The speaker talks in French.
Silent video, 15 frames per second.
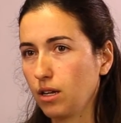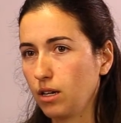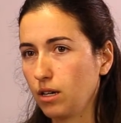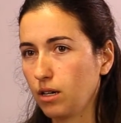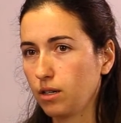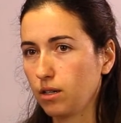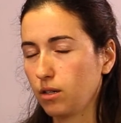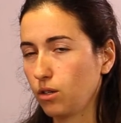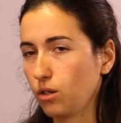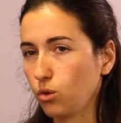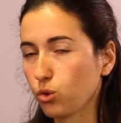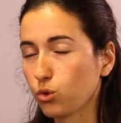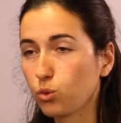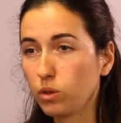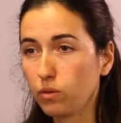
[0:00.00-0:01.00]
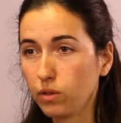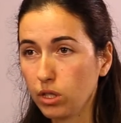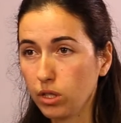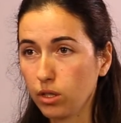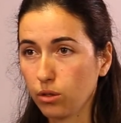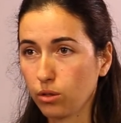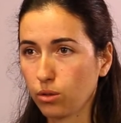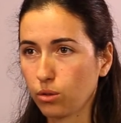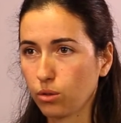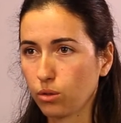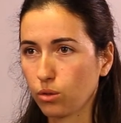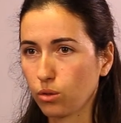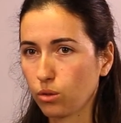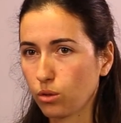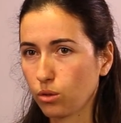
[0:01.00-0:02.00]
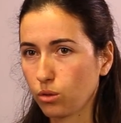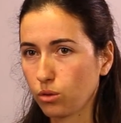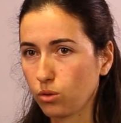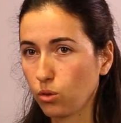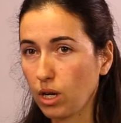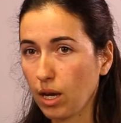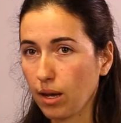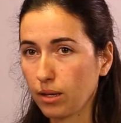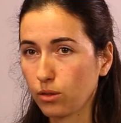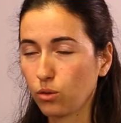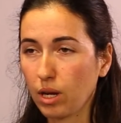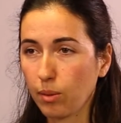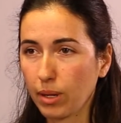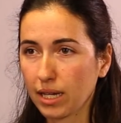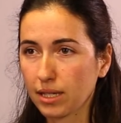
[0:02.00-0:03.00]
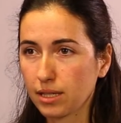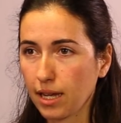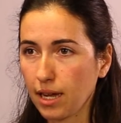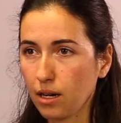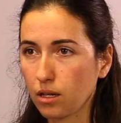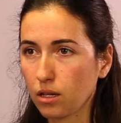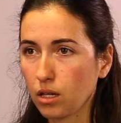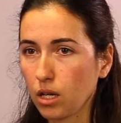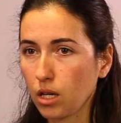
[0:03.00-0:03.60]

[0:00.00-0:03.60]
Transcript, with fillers: le, suivi de la parcelle,